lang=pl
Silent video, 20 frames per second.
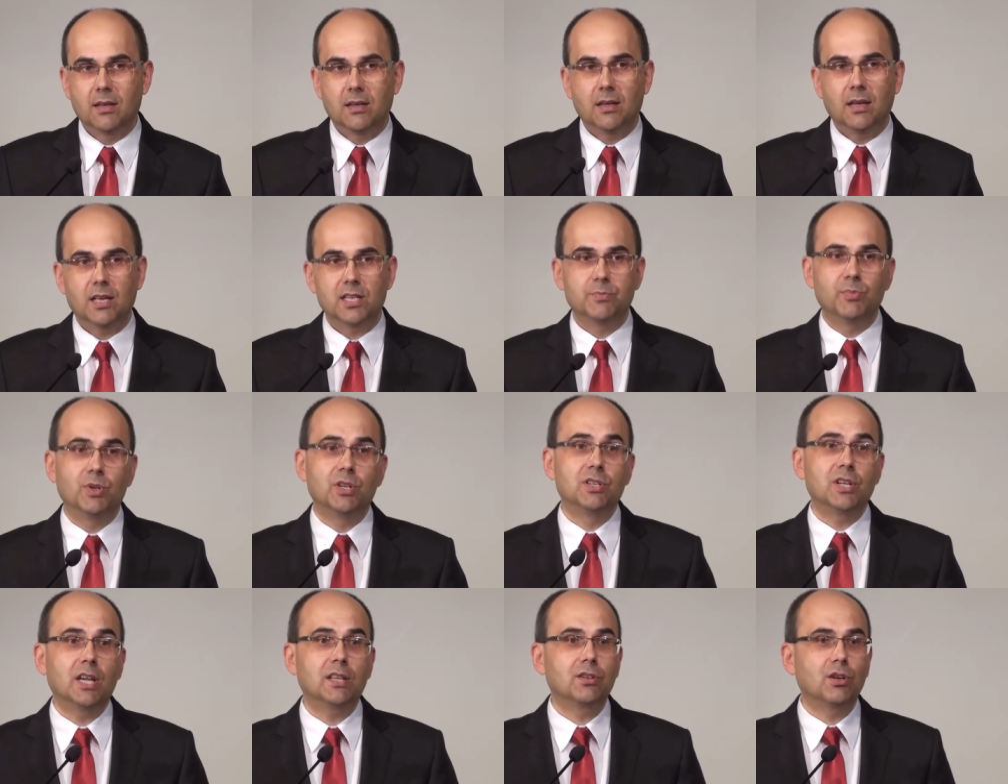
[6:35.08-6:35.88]
a zbyt
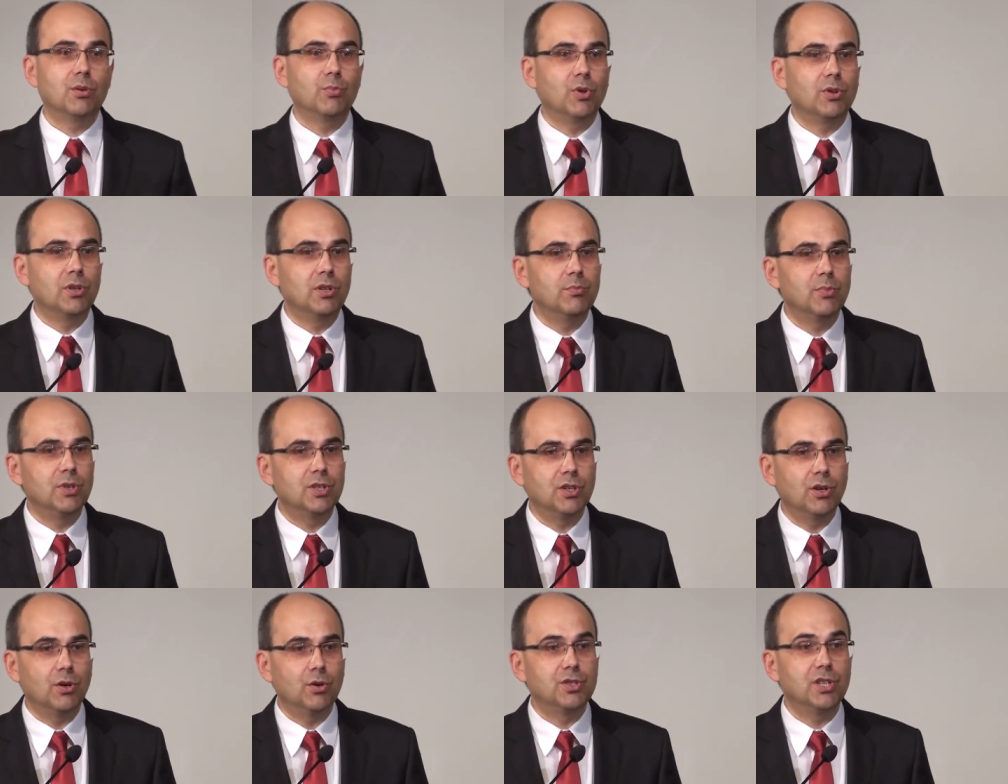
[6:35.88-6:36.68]
rzadko modlimy
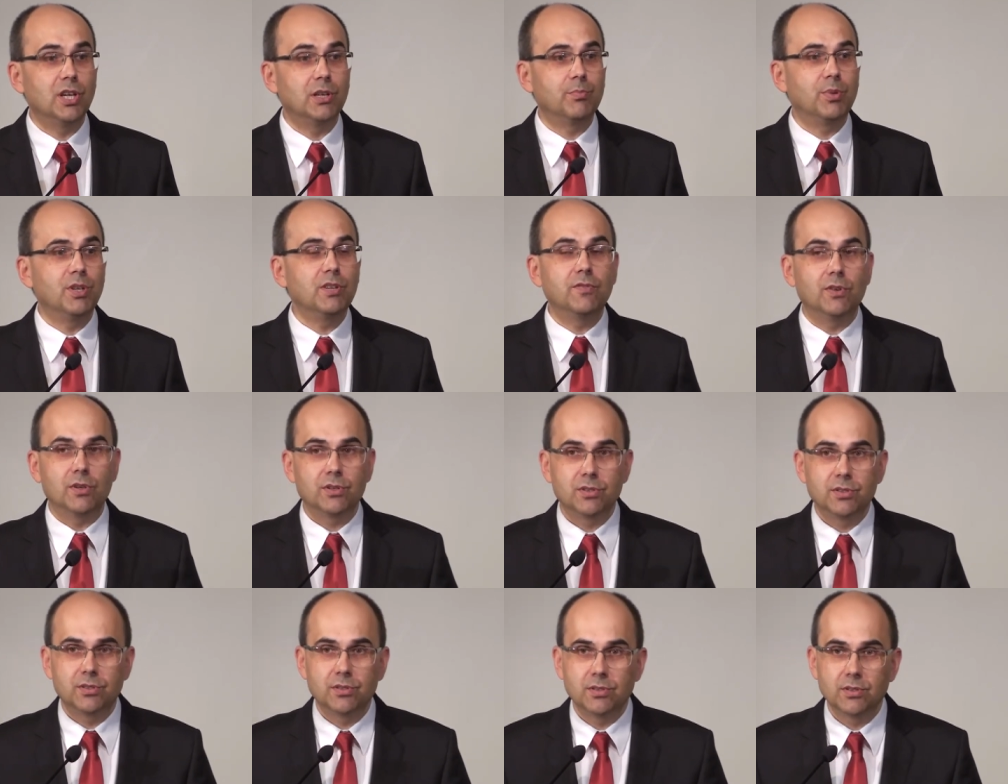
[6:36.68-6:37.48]
się o
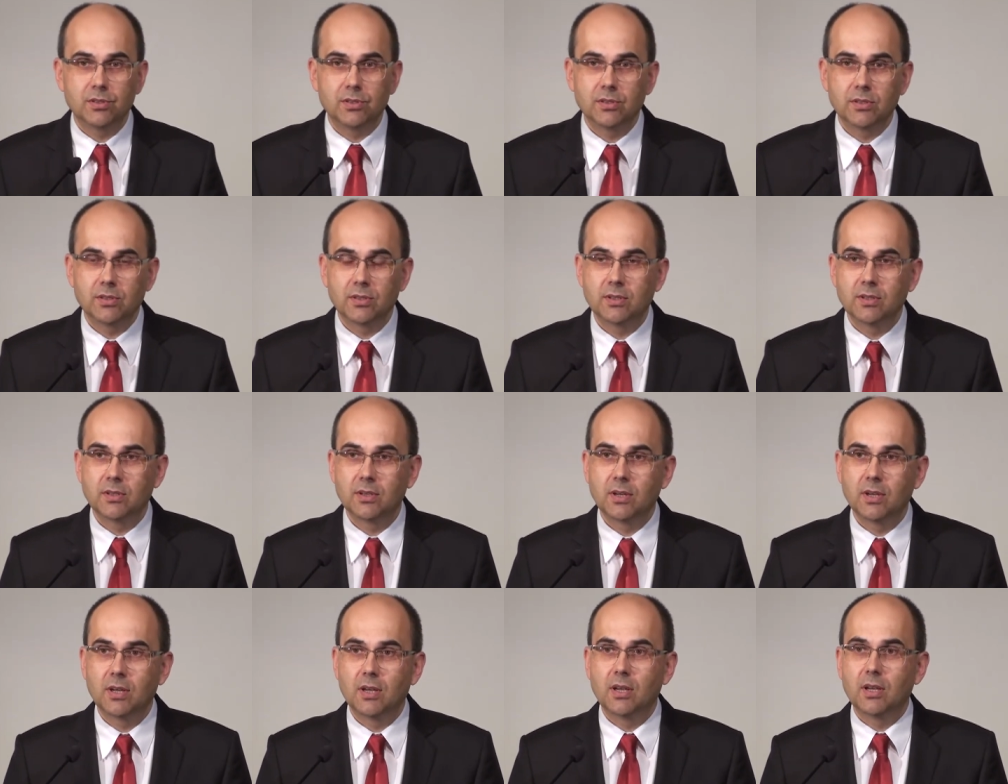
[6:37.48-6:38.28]
cierpliwość,
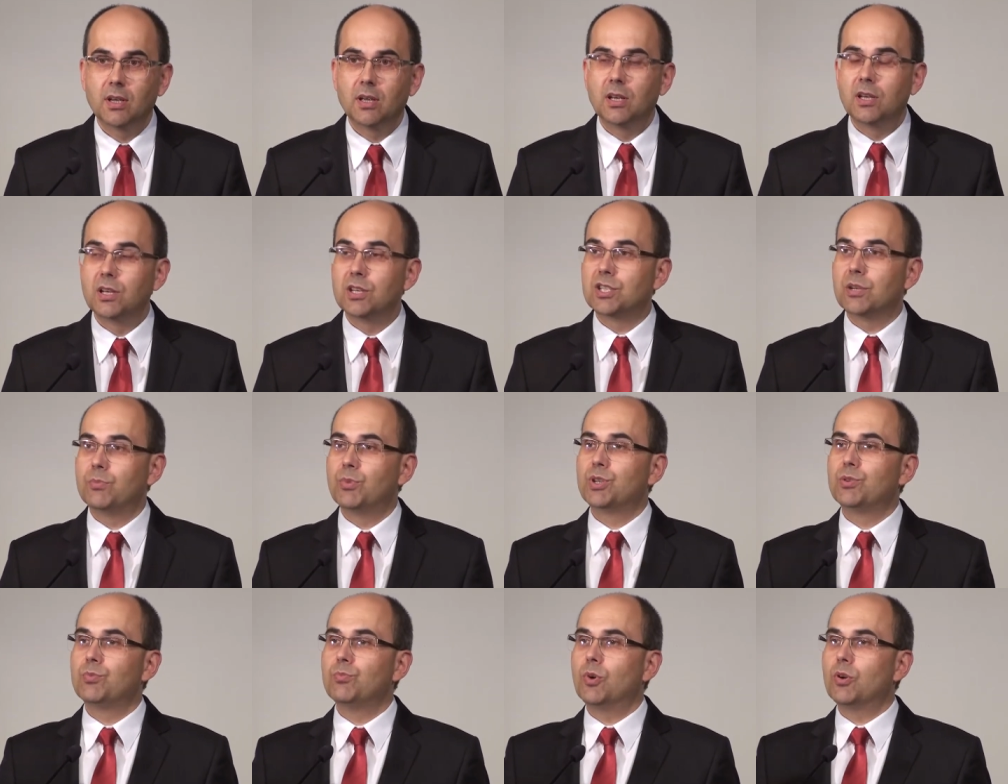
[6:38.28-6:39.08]

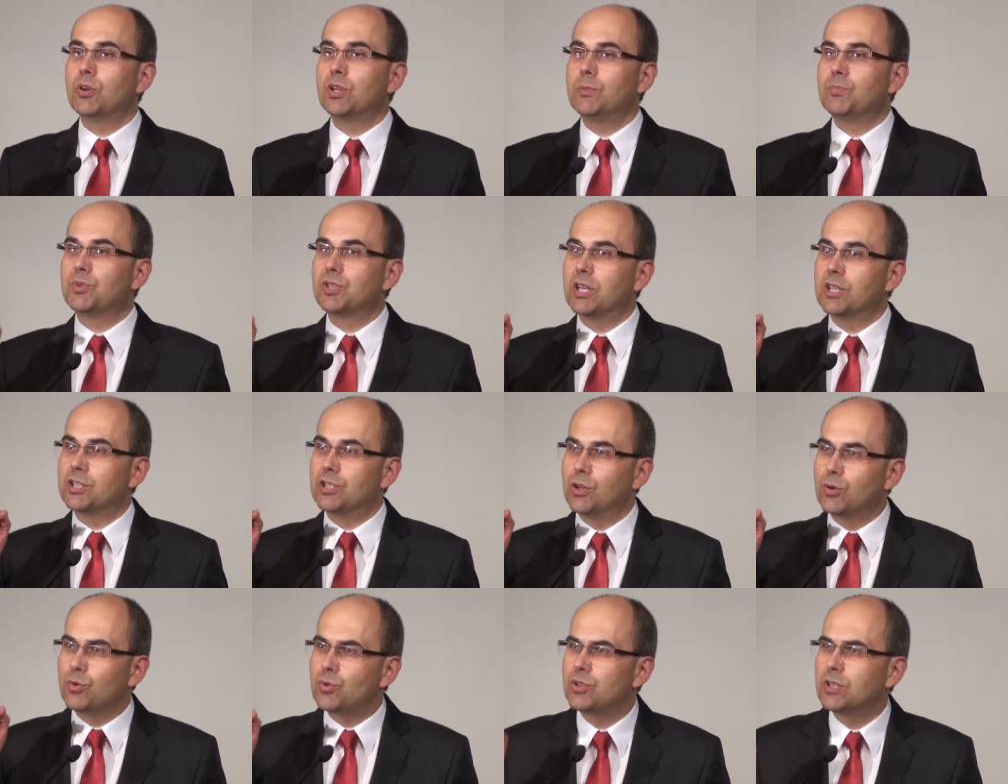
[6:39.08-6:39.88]
żebyśmy mogli przez
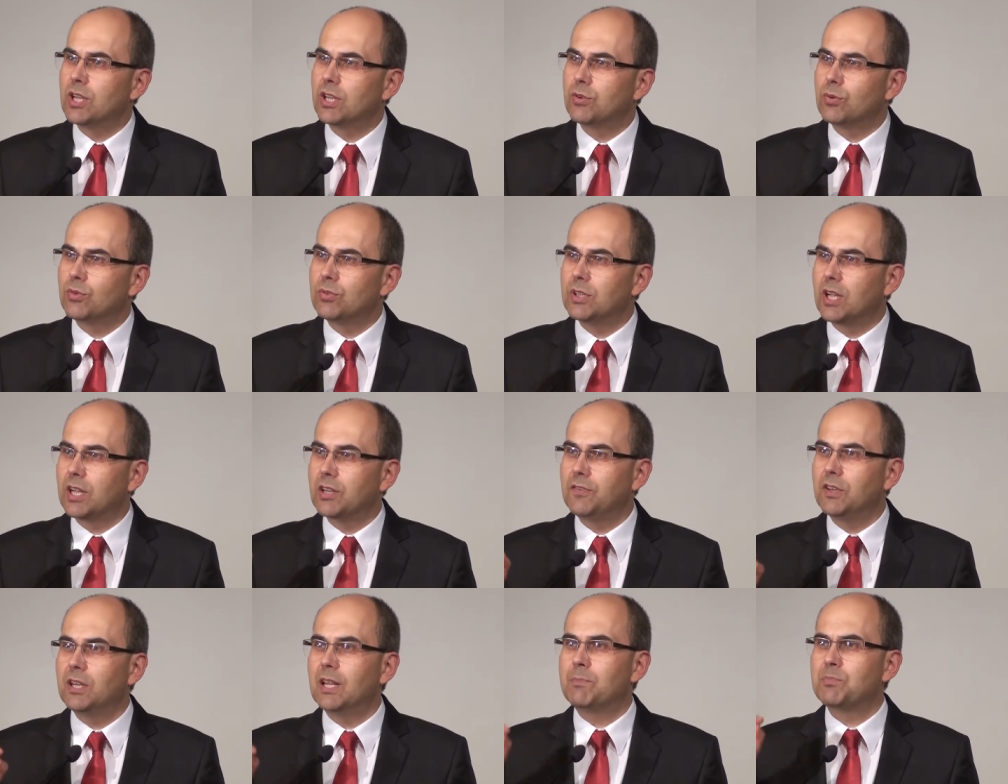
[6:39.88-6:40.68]
różne trudne
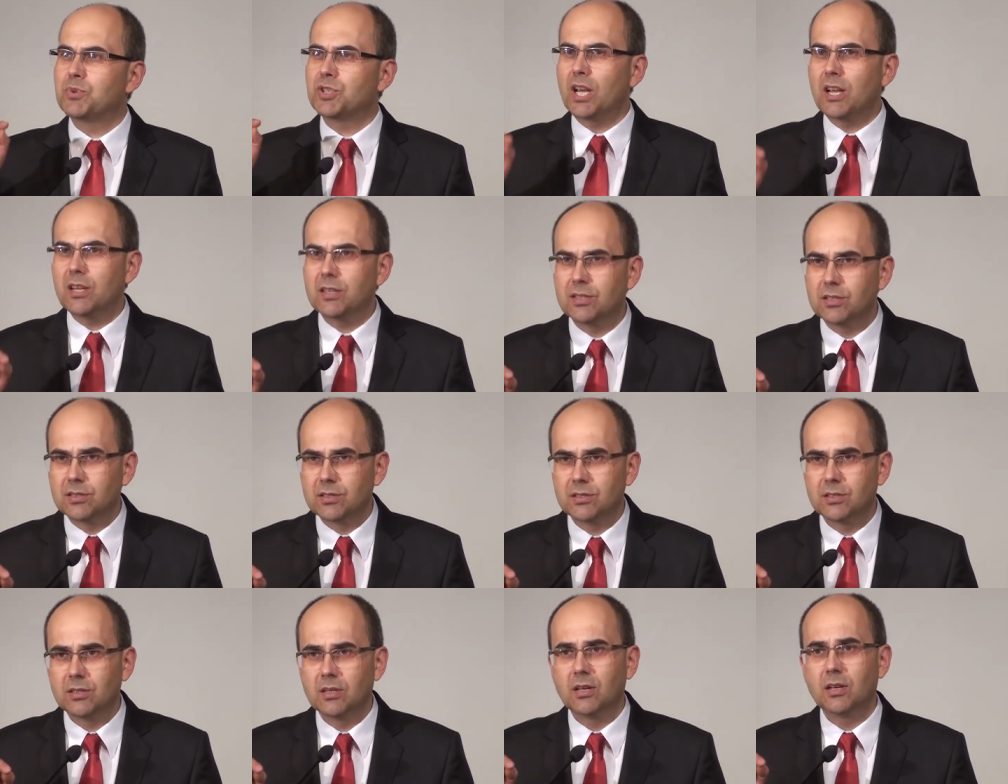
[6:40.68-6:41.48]
chwile
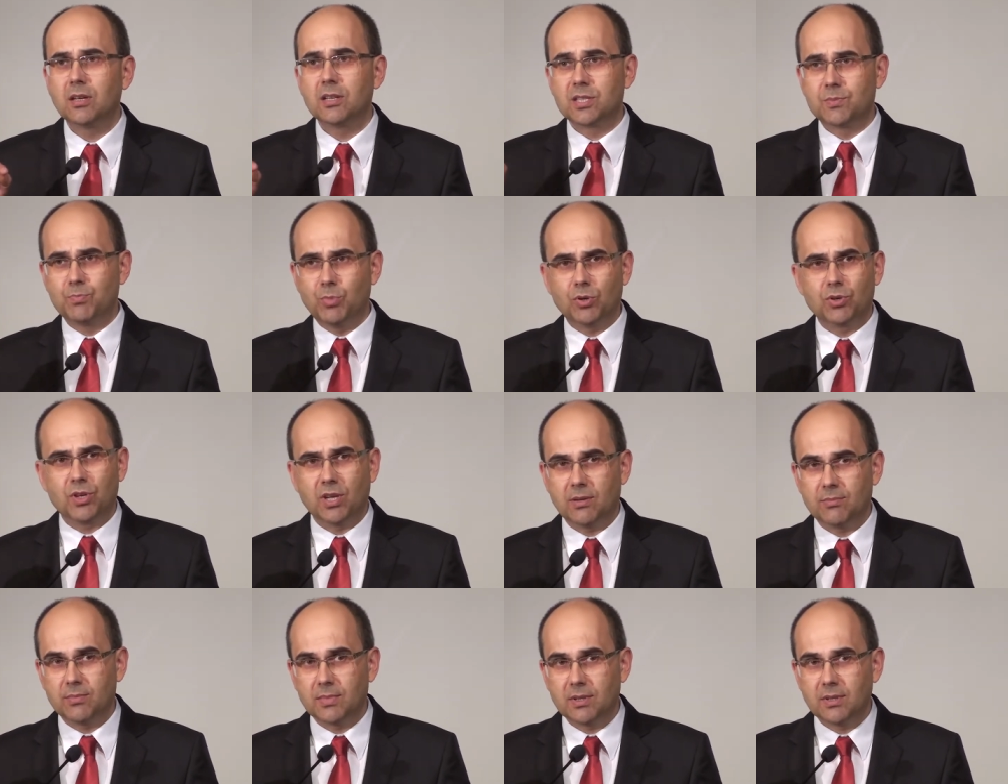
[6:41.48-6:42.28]
przejść z
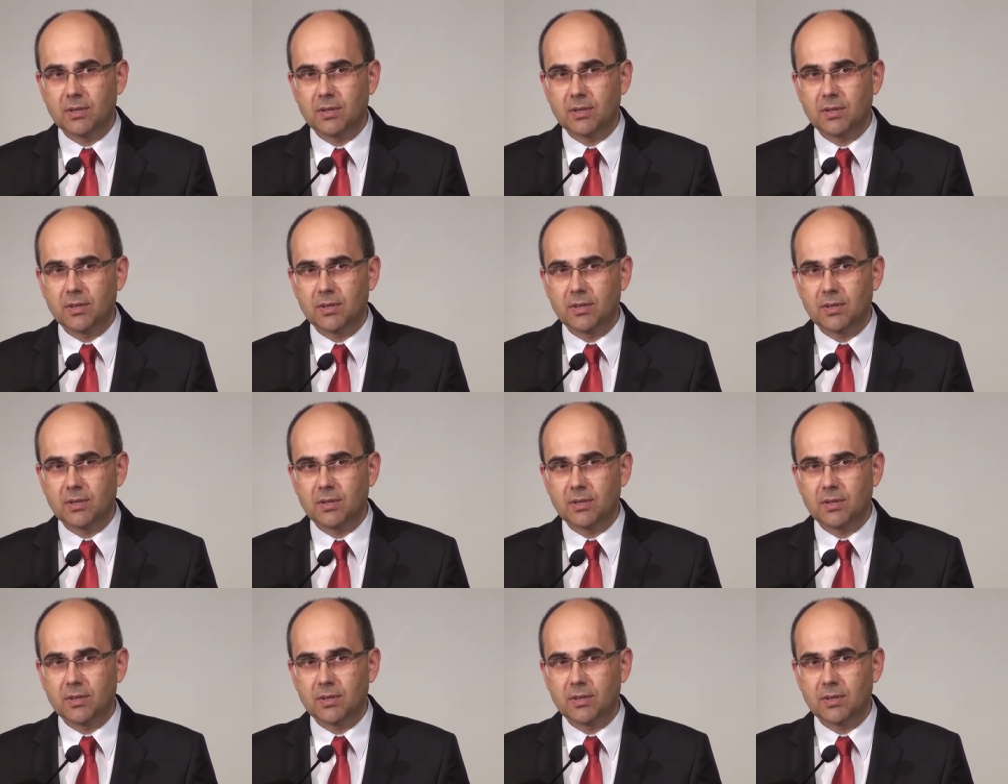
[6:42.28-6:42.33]
Bogiem.